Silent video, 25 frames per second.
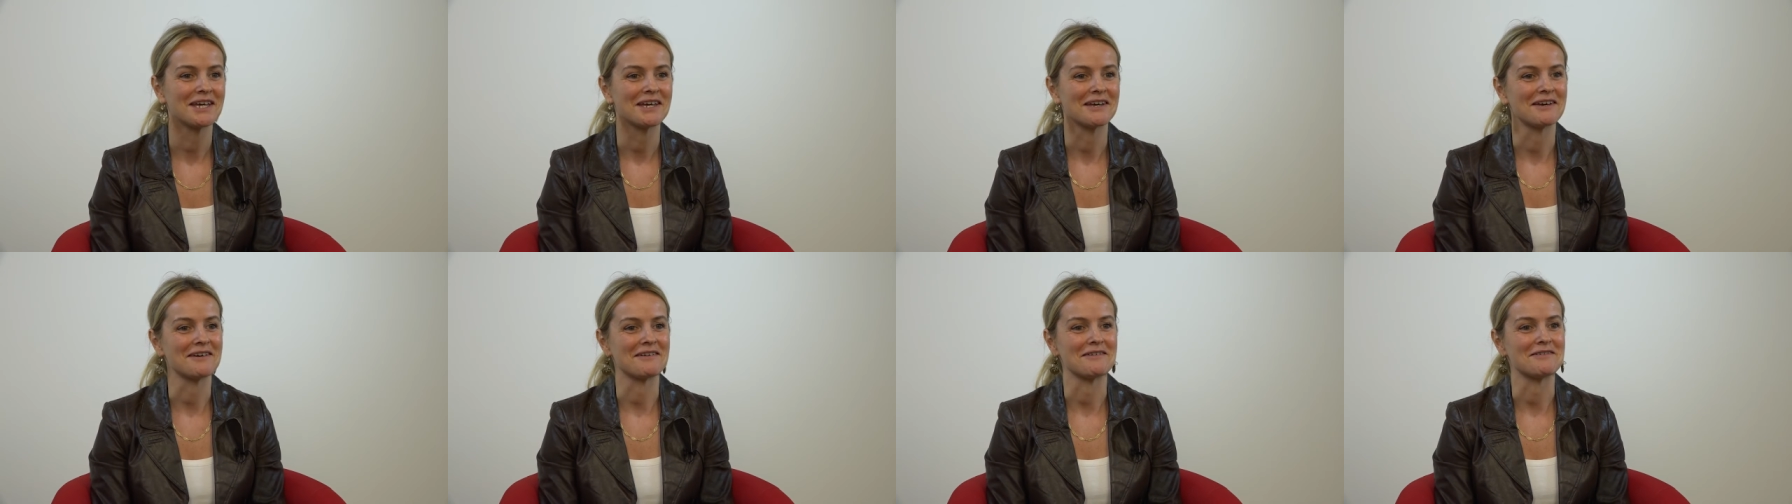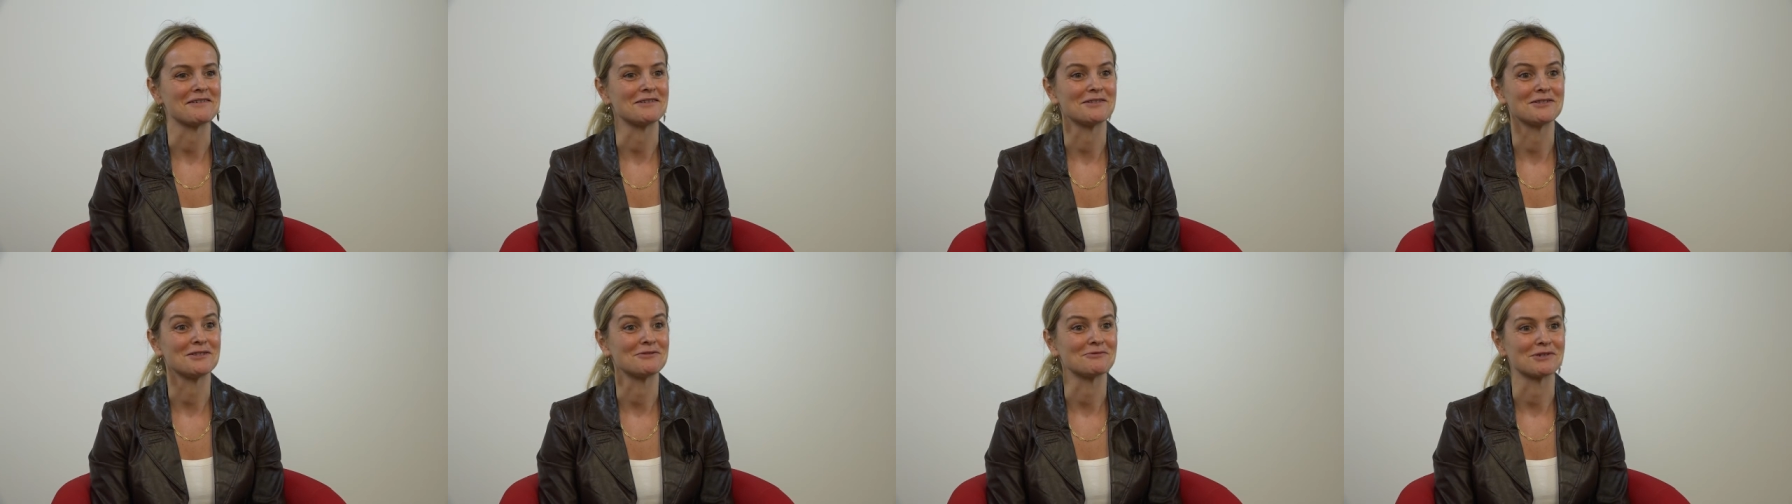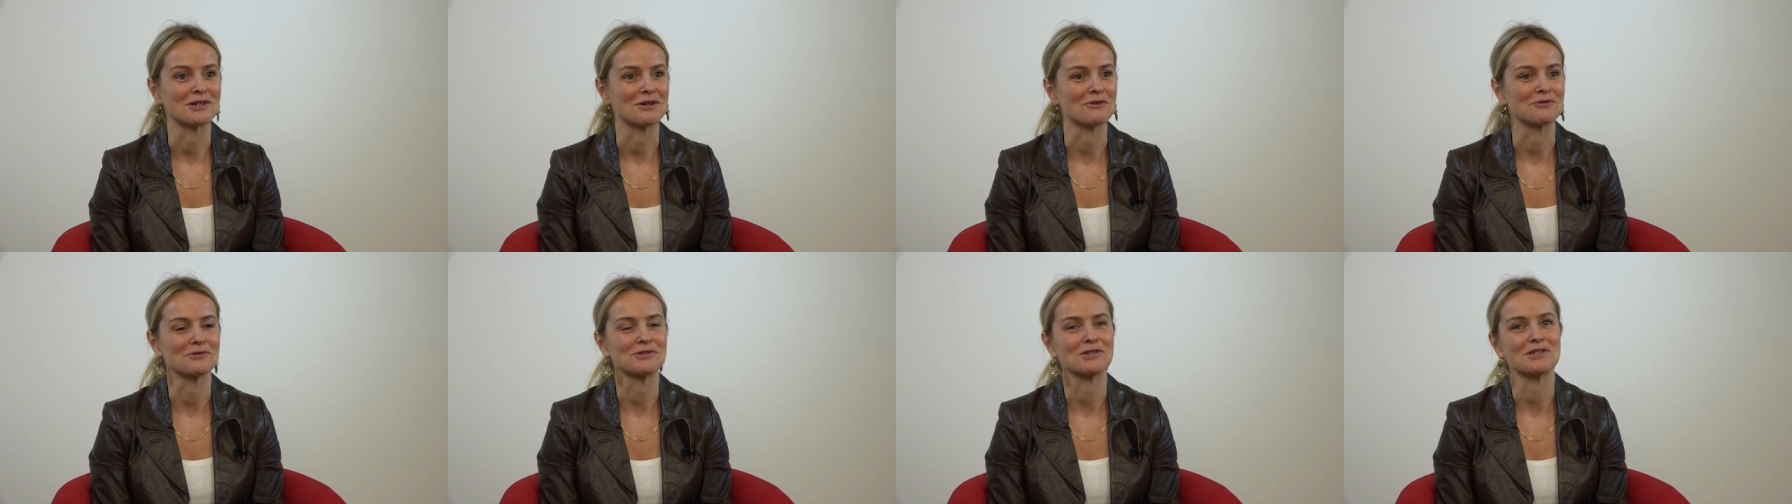Euh, ils disent,
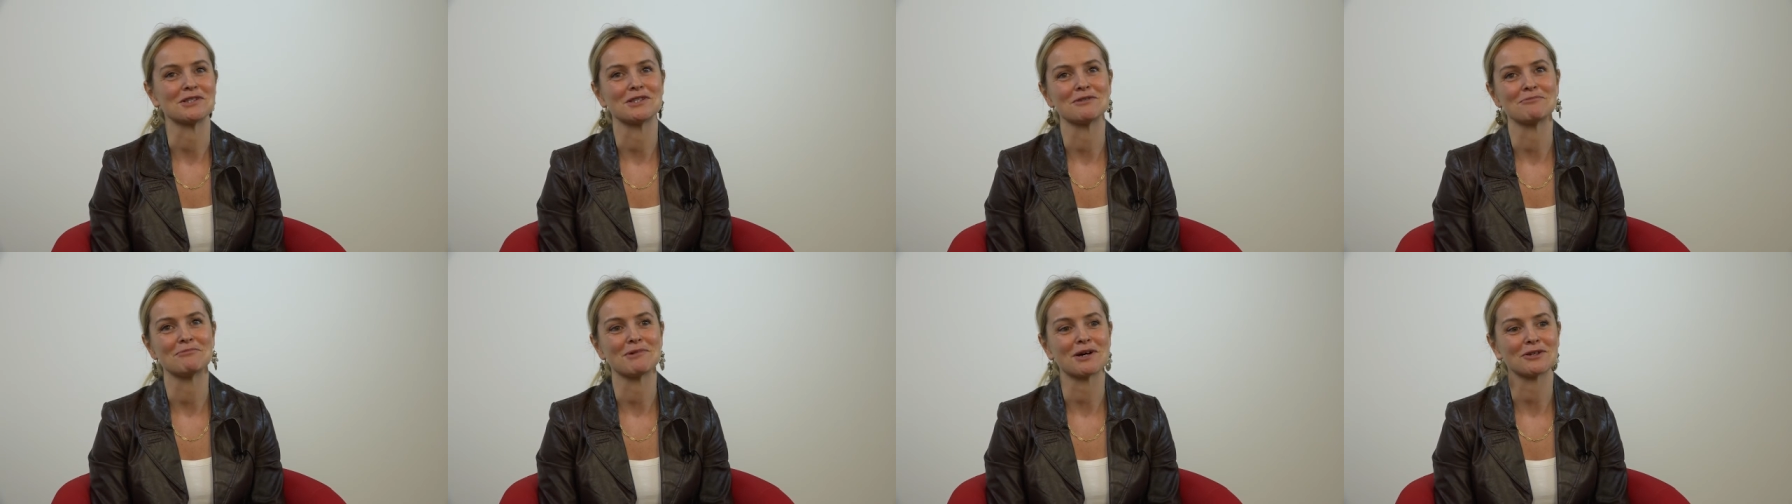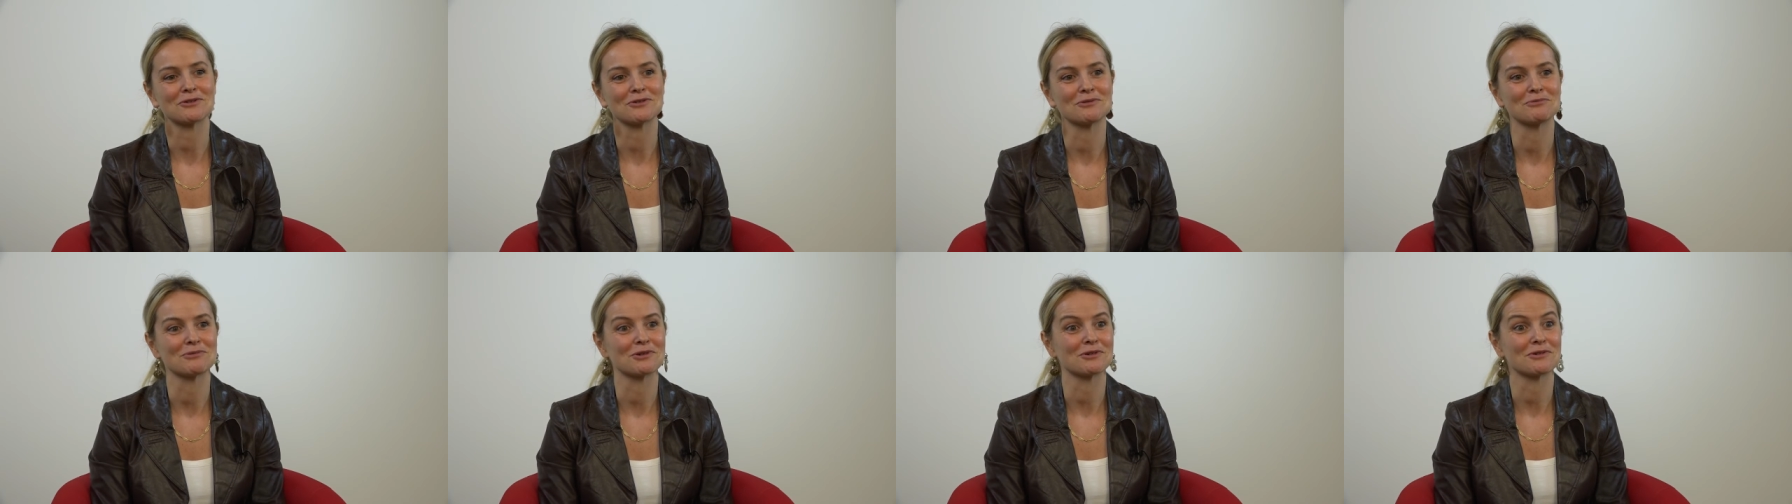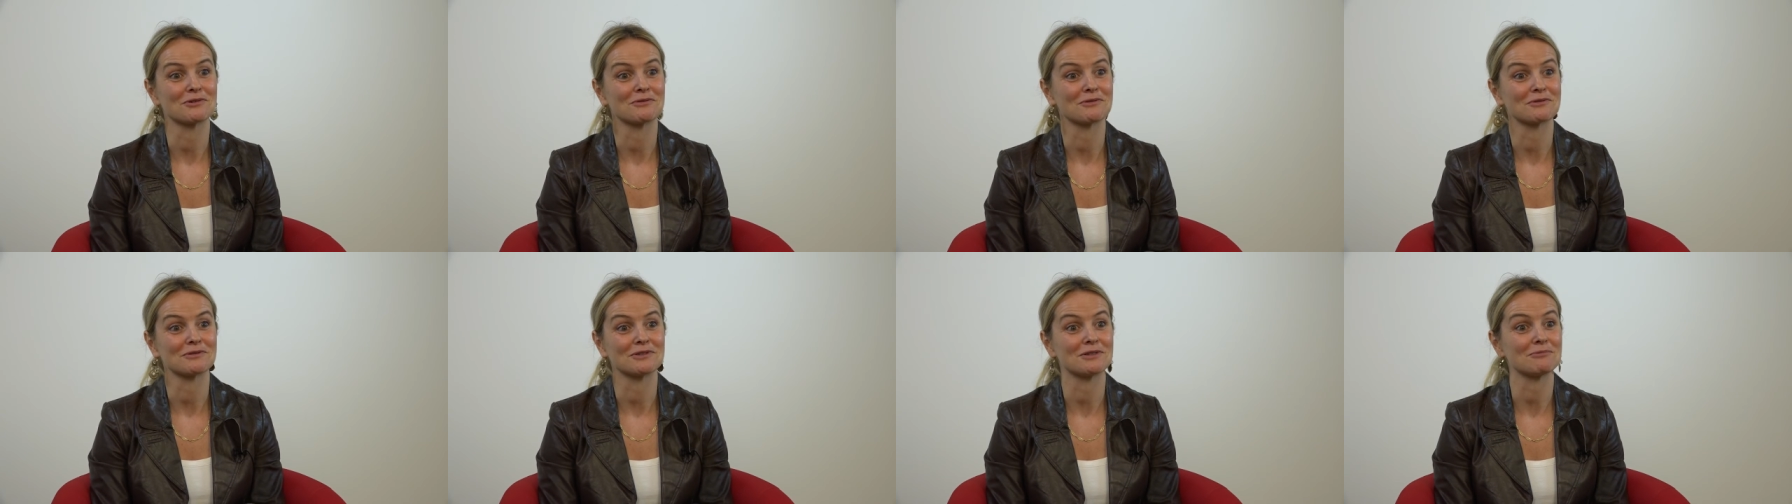voilà, on est département,
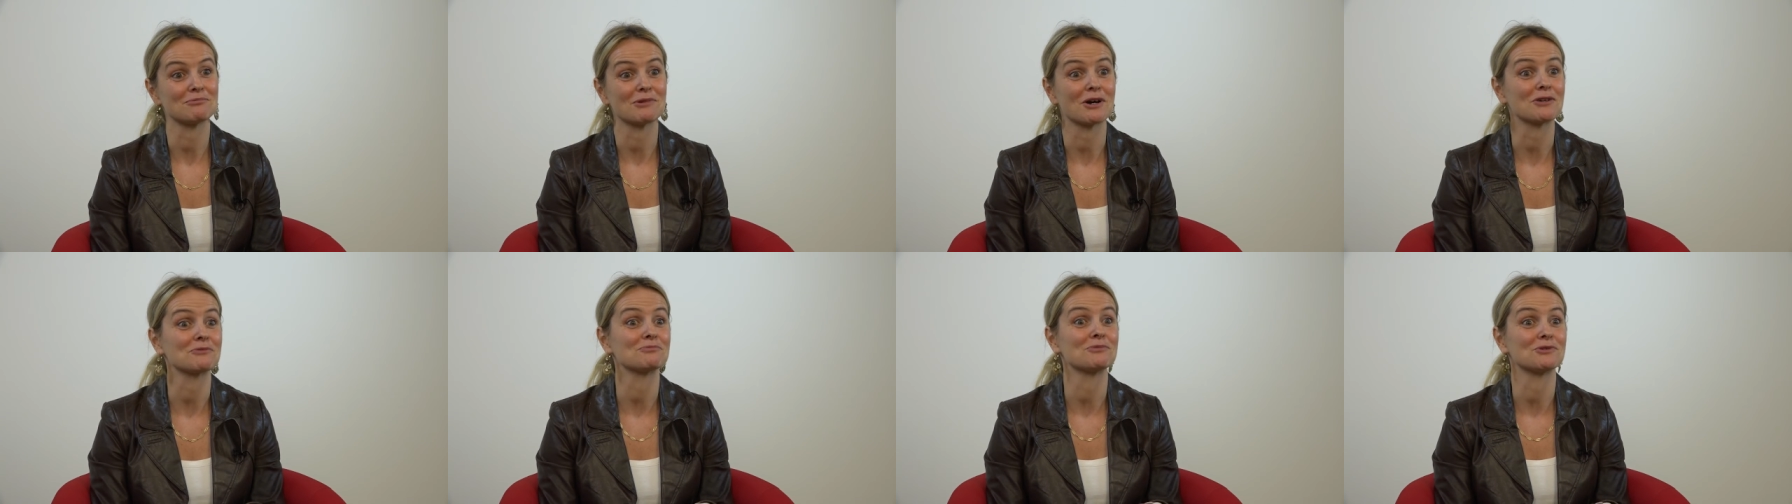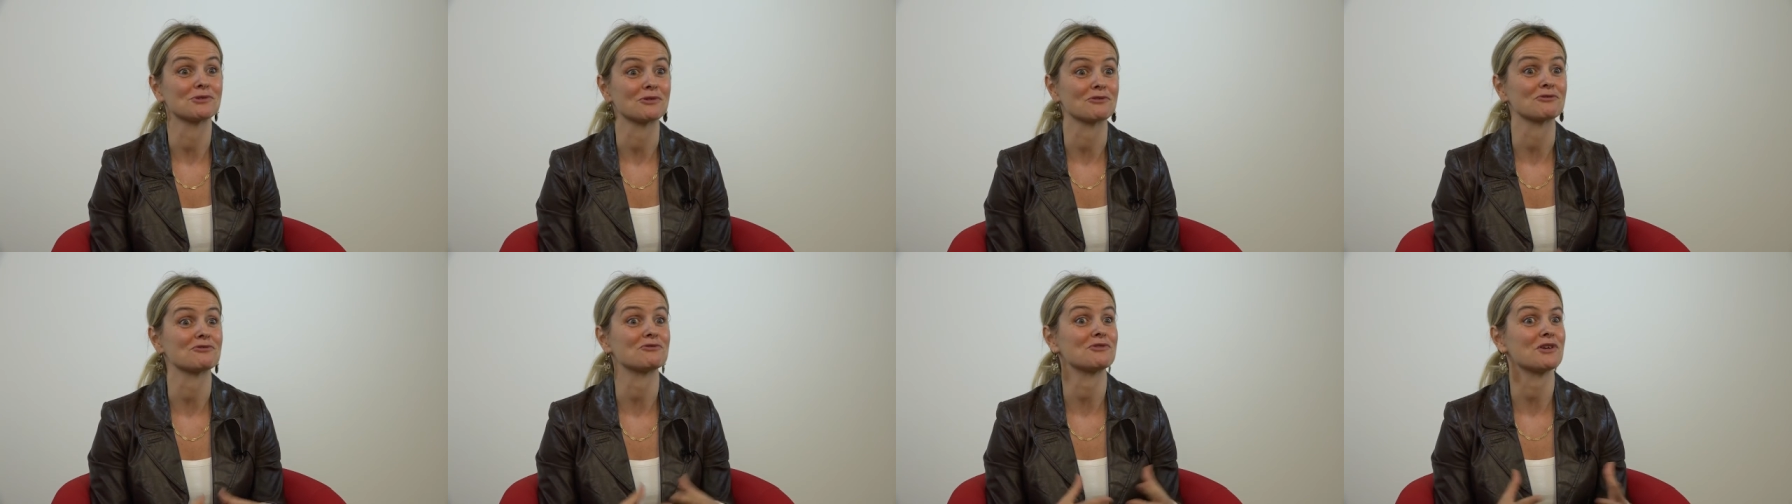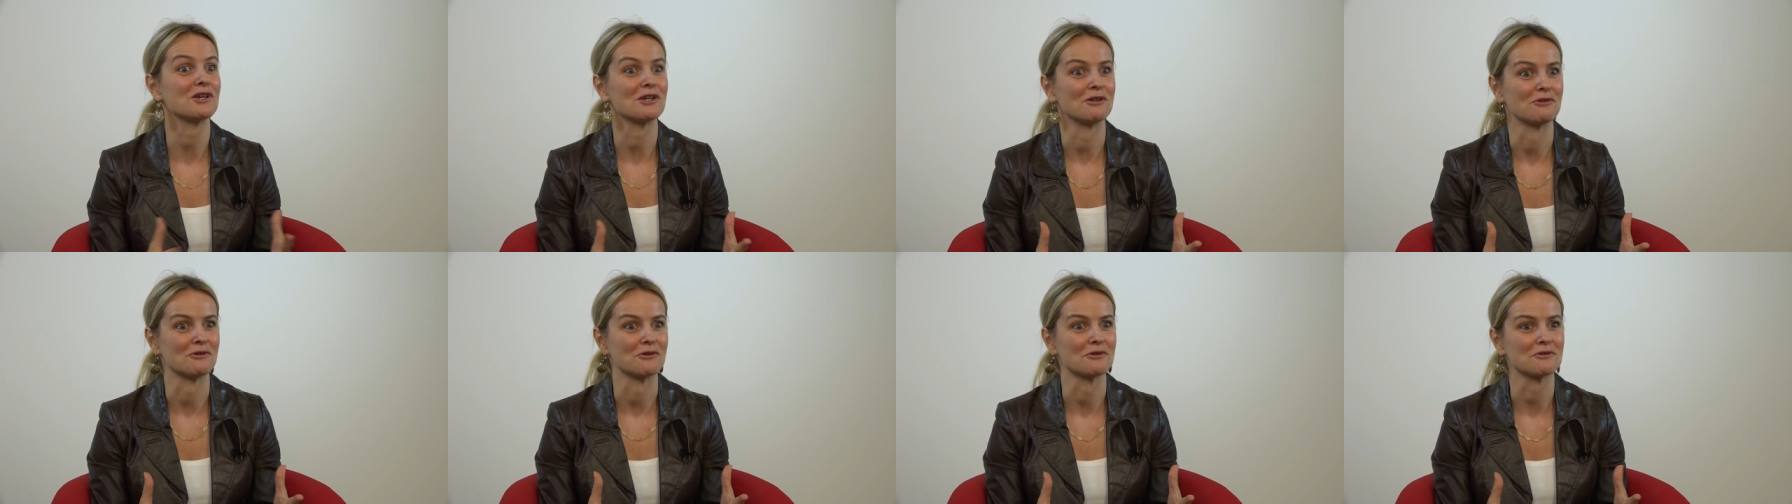Department of
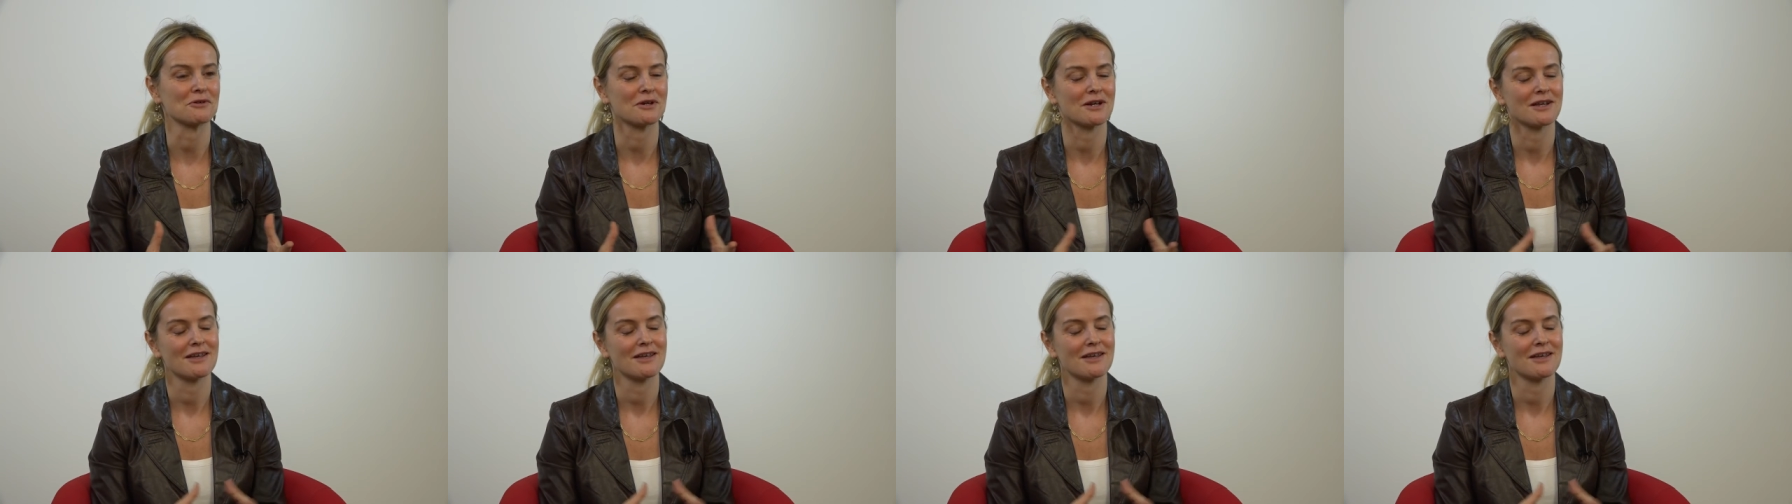Failure.